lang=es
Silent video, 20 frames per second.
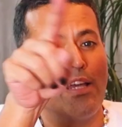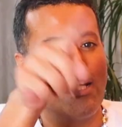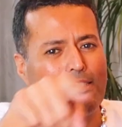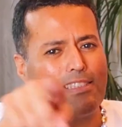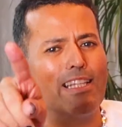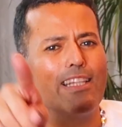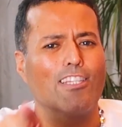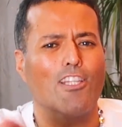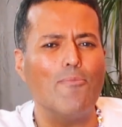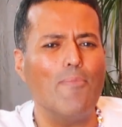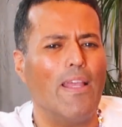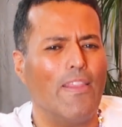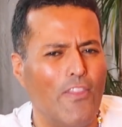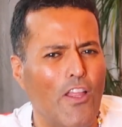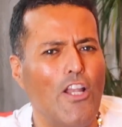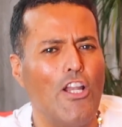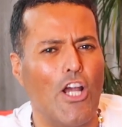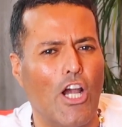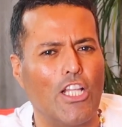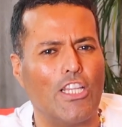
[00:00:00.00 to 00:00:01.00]
Estén
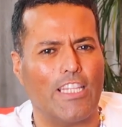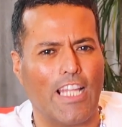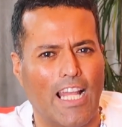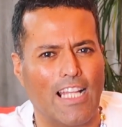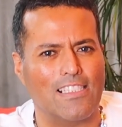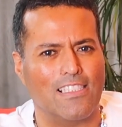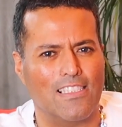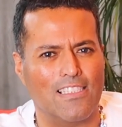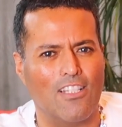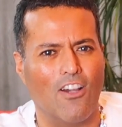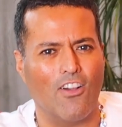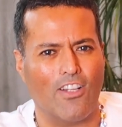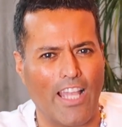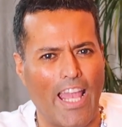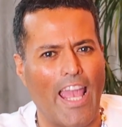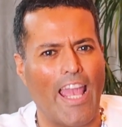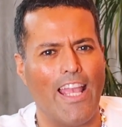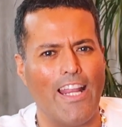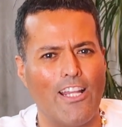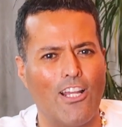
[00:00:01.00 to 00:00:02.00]
tomando notas,
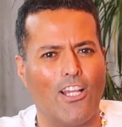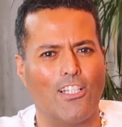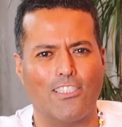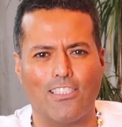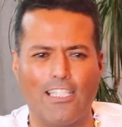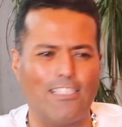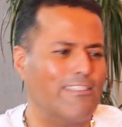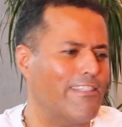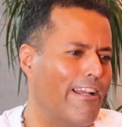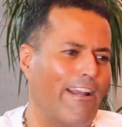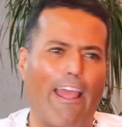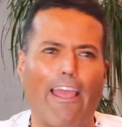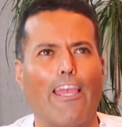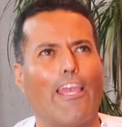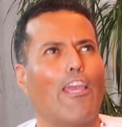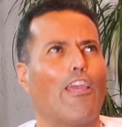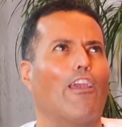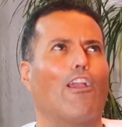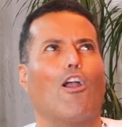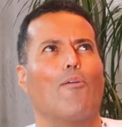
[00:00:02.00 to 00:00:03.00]
¿ok? No se estén
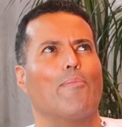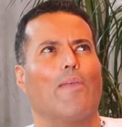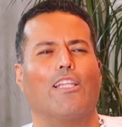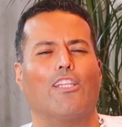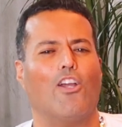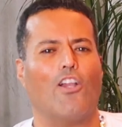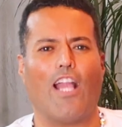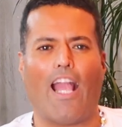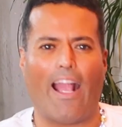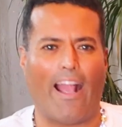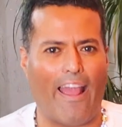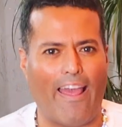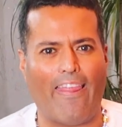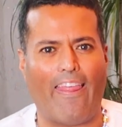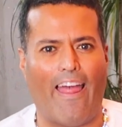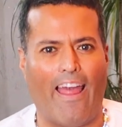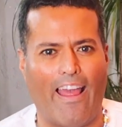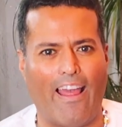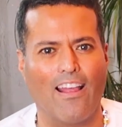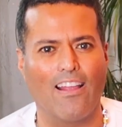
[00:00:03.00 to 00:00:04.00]
ahí comiendo
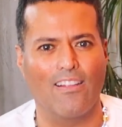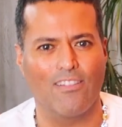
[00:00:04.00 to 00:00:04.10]
cagada.